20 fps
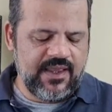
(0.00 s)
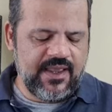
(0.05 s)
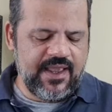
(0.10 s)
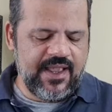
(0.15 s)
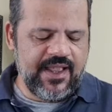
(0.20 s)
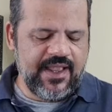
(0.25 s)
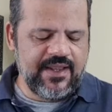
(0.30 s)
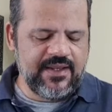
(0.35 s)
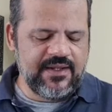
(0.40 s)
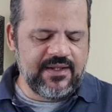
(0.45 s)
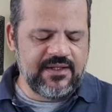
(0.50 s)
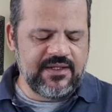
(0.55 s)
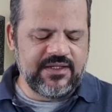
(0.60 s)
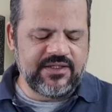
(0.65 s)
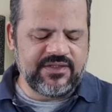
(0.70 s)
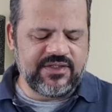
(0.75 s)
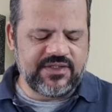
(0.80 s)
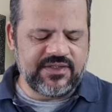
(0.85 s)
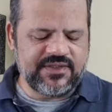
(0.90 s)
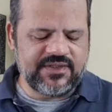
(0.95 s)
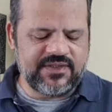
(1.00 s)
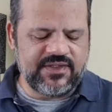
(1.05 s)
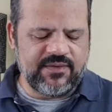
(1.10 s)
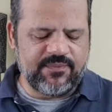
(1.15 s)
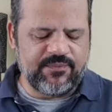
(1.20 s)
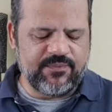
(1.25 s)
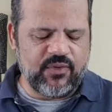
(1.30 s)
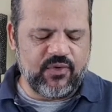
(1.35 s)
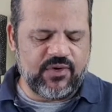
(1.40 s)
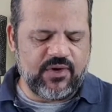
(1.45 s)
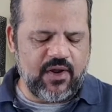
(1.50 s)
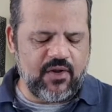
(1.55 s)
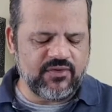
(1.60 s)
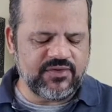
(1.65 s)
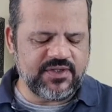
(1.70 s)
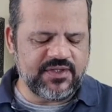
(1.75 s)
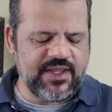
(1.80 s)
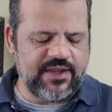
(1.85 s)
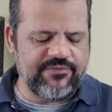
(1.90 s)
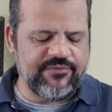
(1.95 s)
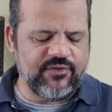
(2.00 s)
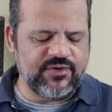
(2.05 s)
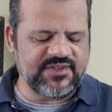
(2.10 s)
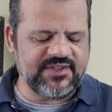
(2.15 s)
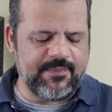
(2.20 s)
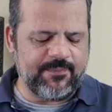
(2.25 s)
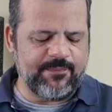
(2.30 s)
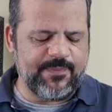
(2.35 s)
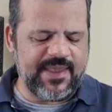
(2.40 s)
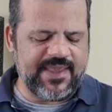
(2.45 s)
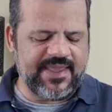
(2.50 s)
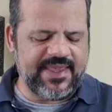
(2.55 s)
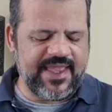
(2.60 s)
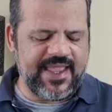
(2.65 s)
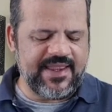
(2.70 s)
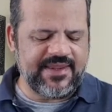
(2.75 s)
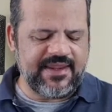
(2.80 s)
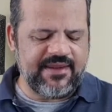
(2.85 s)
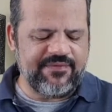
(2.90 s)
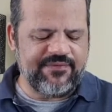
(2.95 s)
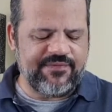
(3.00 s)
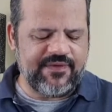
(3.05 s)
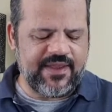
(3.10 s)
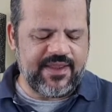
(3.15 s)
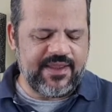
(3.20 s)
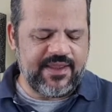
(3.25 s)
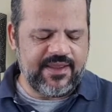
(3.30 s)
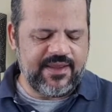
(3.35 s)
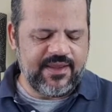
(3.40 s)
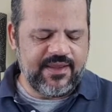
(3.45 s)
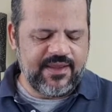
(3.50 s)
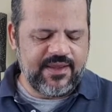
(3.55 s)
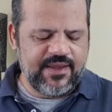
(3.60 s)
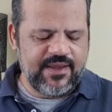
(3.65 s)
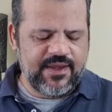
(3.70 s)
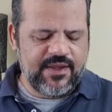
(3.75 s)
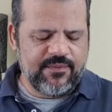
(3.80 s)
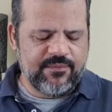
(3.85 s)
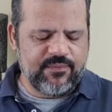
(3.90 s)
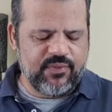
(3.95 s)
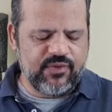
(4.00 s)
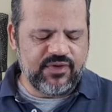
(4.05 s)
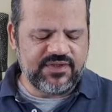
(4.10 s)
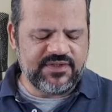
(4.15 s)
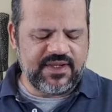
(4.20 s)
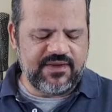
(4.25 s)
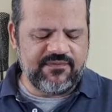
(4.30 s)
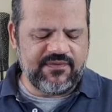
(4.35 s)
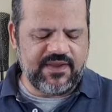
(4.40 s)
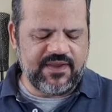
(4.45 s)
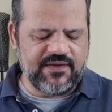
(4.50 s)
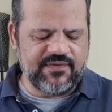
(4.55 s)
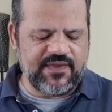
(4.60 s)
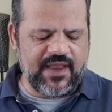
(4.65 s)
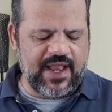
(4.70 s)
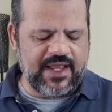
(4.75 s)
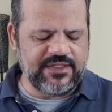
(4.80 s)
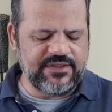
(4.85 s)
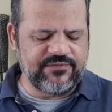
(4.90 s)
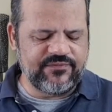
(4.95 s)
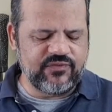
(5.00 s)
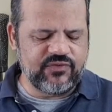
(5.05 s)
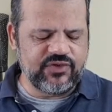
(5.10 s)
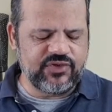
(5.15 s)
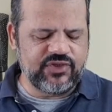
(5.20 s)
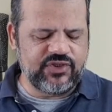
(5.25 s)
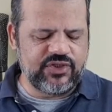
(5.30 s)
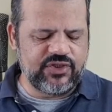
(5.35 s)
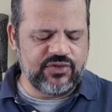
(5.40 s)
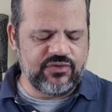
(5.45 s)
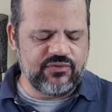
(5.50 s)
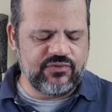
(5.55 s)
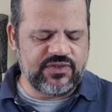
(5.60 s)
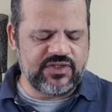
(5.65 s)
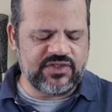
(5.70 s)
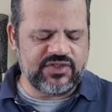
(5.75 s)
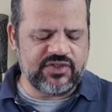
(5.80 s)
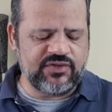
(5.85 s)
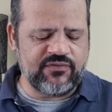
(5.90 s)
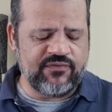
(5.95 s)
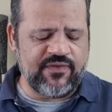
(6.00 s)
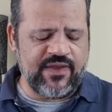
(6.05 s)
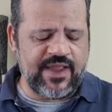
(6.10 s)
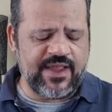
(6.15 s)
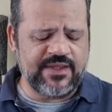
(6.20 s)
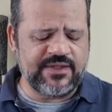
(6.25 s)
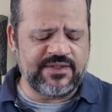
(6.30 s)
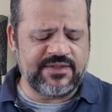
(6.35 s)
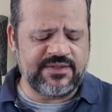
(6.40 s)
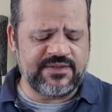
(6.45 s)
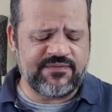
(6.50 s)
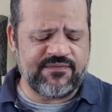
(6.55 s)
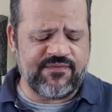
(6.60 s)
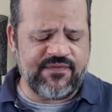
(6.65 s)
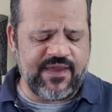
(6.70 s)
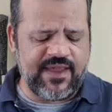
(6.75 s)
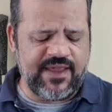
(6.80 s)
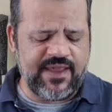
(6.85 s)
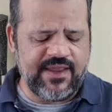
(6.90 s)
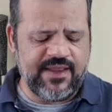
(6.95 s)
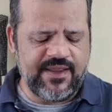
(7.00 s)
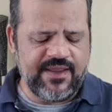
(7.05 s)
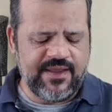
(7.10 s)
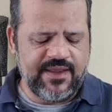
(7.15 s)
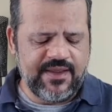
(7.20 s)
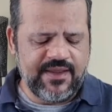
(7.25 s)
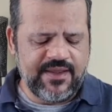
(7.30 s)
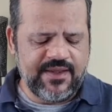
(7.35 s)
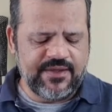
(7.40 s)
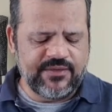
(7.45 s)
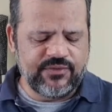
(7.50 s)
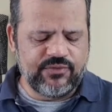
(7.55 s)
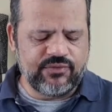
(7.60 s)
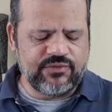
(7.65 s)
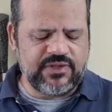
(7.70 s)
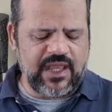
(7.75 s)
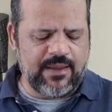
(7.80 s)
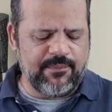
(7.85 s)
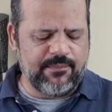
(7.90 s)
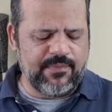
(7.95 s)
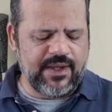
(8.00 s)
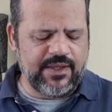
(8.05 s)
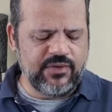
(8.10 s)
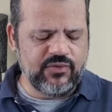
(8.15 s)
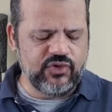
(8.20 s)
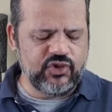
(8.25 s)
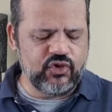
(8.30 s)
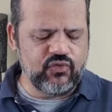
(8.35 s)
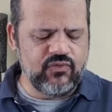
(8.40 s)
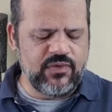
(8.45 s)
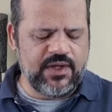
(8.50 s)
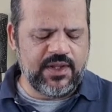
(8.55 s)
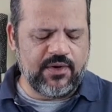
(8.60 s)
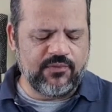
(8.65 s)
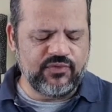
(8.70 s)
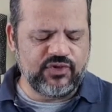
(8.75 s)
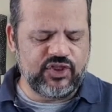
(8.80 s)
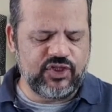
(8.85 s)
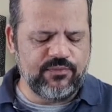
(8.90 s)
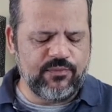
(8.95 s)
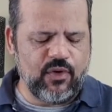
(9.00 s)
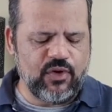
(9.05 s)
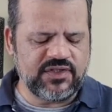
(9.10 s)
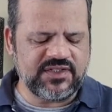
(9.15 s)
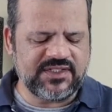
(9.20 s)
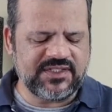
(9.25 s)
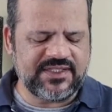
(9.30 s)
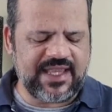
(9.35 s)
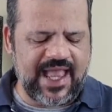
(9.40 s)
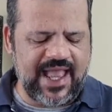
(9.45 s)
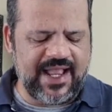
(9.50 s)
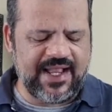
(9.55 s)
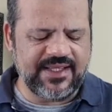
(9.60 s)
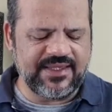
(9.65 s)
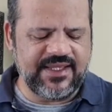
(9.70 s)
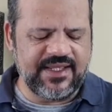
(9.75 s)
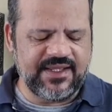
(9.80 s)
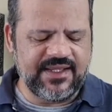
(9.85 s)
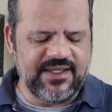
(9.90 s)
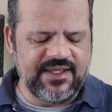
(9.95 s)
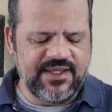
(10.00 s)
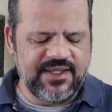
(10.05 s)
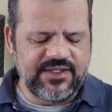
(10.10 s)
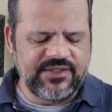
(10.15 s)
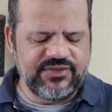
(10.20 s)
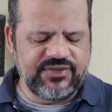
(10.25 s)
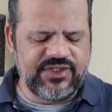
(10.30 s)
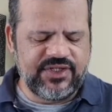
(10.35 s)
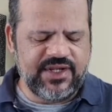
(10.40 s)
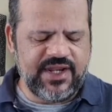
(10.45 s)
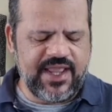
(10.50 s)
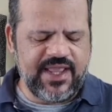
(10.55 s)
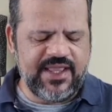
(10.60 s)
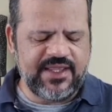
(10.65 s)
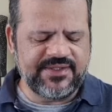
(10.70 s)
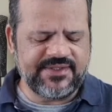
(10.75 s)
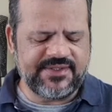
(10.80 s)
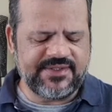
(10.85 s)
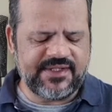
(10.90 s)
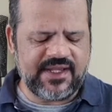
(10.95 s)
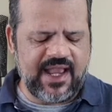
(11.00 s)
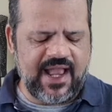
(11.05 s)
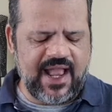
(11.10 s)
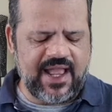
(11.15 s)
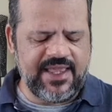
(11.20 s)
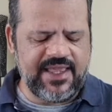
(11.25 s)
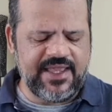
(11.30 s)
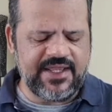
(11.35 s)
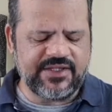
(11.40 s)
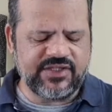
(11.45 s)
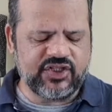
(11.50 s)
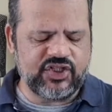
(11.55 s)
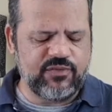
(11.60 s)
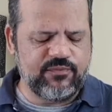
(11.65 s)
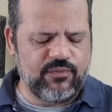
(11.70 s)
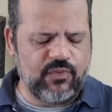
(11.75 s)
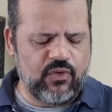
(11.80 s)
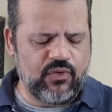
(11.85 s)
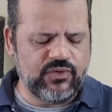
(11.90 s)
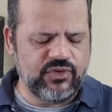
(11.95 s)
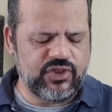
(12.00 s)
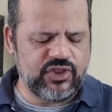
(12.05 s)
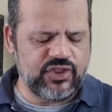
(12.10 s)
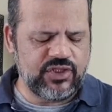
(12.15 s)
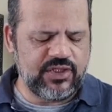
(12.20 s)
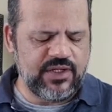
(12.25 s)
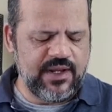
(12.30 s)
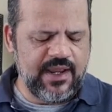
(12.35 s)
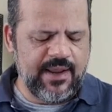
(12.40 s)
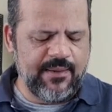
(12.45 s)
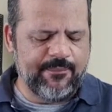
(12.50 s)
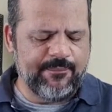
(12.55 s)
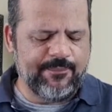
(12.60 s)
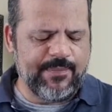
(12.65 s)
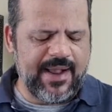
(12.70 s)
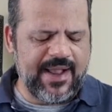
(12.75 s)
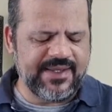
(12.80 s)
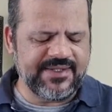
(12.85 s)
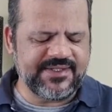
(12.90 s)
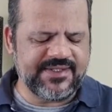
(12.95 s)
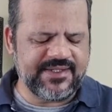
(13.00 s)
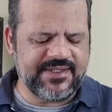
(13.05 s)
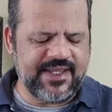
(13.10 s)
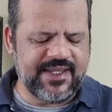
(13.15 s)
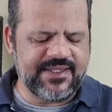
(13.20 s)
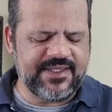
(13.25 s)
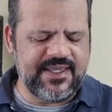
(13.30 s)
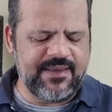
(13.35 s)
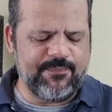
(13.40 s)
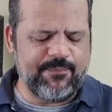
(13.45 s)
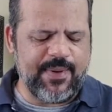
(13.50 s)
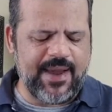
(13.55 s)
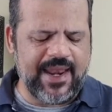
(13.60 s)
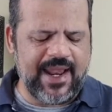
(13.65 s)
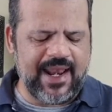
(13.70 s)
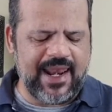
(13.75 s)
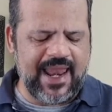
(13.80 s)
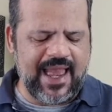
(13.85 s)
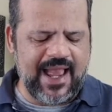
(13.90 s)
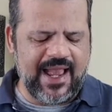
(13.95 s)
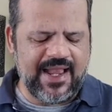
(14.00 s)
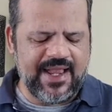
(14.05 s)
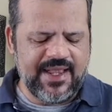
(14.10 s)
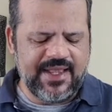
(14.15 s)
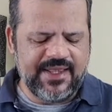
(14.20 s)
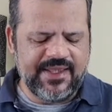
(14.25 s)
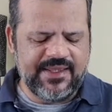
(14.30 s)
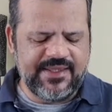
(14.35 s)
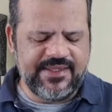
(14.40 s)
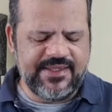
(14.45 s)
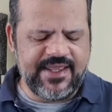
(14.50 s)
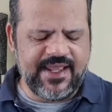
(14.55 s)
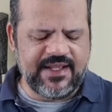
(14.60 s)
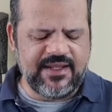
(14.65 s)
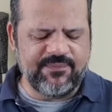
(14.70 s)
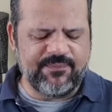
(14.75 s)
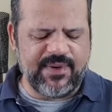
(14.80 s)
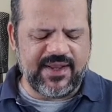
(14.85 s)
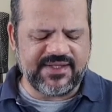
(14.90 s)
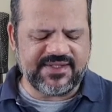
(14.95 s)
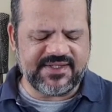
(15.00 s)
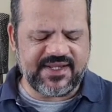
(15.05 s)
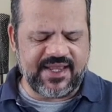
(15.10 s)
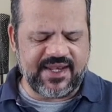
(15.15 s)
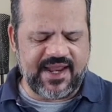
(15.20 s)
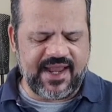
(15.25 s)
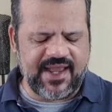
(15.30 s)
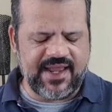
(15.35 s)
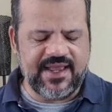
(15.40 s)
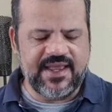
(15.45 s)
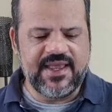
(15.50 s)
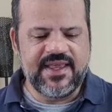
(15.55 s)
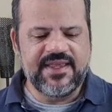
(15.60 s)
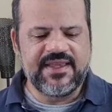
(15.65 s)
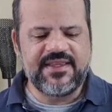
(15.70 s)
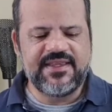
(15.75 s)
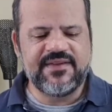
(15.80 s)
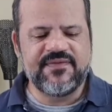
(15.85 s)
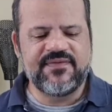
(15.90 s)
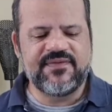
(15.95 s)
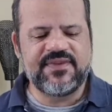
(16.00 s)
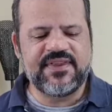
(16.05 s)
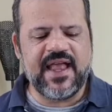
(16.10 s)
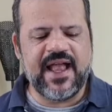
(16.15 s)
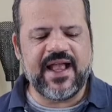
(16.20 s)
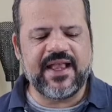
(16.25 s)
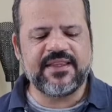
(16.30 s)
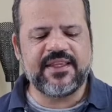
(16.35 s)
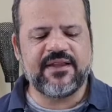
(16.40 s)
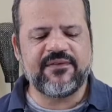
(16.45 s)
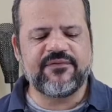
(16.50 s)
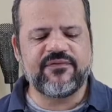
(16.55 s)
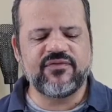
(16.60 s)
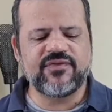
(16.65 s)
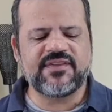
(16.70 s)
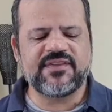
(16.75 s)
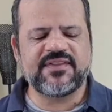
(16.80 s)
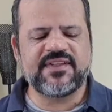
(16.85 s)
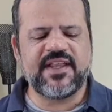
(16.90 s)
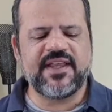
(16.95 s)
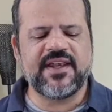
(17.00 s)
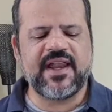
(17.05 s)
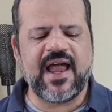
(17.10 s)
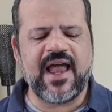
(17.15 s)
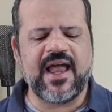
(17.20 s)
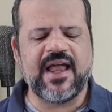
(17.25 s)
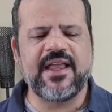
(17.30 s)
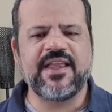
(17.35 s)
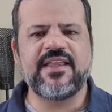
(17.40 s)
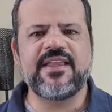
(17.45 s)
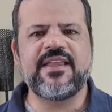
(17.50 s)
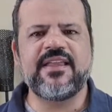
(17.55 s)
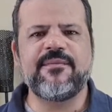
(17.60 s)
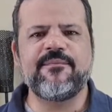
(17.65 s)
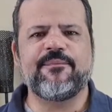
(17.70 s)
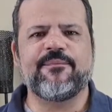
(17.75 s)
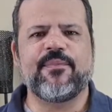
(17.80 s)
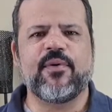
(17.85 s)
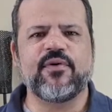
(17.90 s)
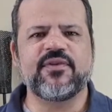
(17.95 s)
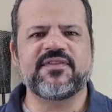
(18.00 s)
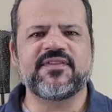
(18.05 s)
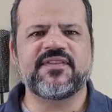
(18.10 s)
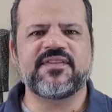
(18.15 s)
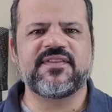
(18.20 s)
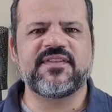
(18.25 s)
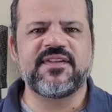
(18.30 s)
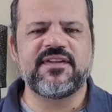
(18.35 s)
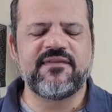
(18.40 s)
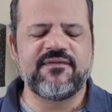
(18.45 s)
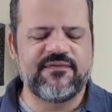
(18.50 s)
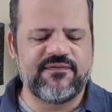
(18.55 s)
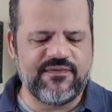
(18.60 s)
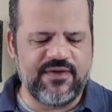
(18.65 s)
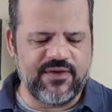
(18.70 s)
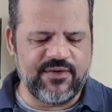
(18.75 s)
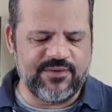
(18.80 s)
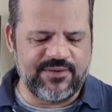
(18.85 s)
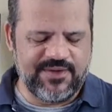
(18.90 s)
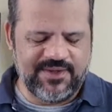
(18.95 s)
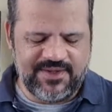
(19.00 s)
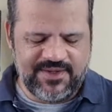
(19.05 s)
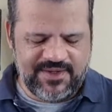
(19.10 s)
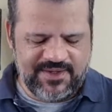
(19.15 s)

Ele lhe disse: Por causa da vossa pequena fé, pois em verdade vos digo que se tiverdes fé, do tamanho de um grão de mostarda. Direis a este monte: passa daqui para lá, e ele passará, e nada vos será impossível.